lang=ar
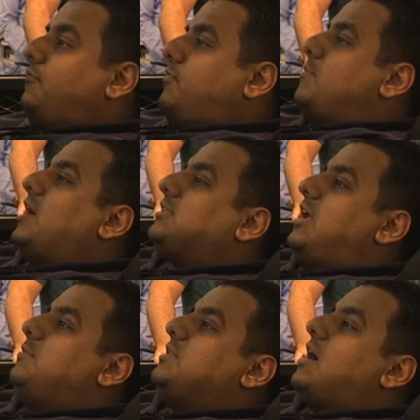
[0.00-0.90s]
في مقطع
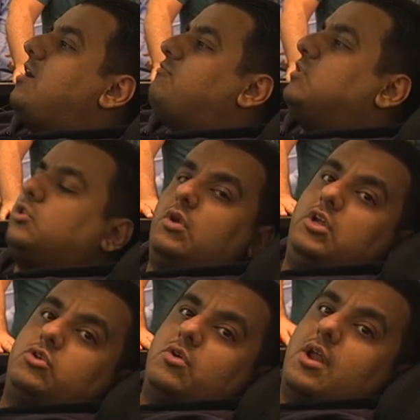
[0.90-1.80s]
البدايه في مترو
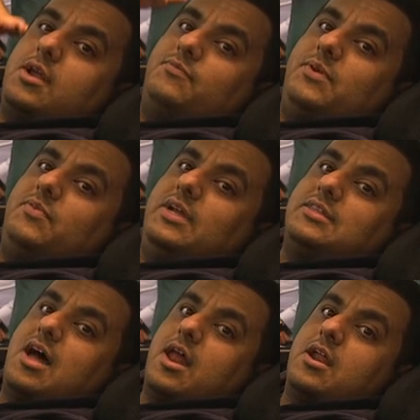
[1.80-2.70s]
اللي تكون راكب فيه في
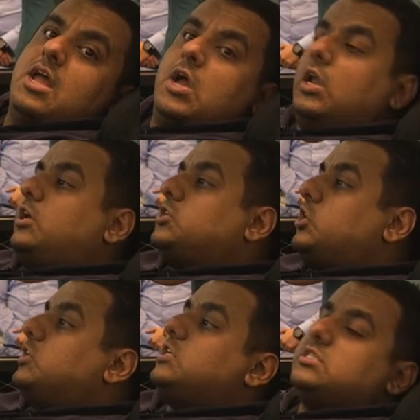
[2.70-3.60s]
القطار
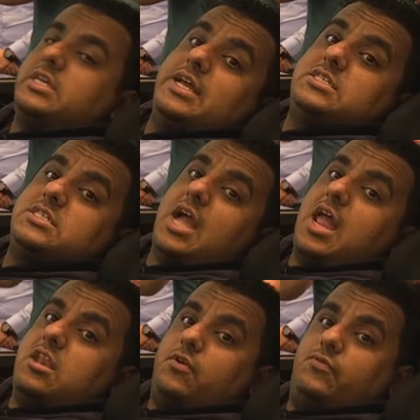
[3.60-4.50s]
الكرسي يجلس يهز
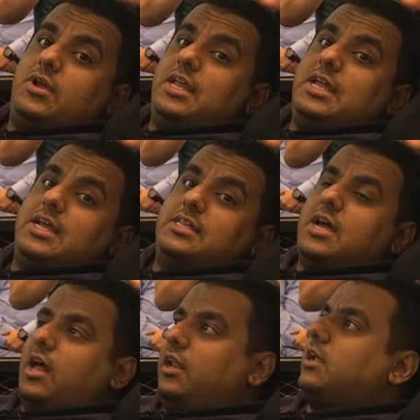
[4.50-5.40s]
كانك فعليا
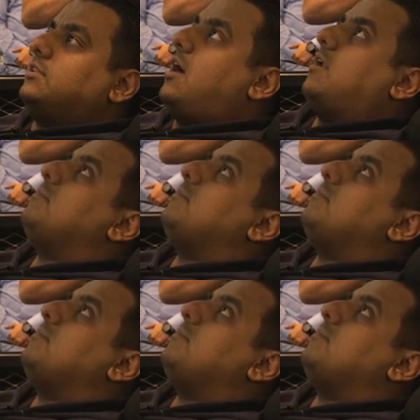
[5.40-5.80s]
داخل القطار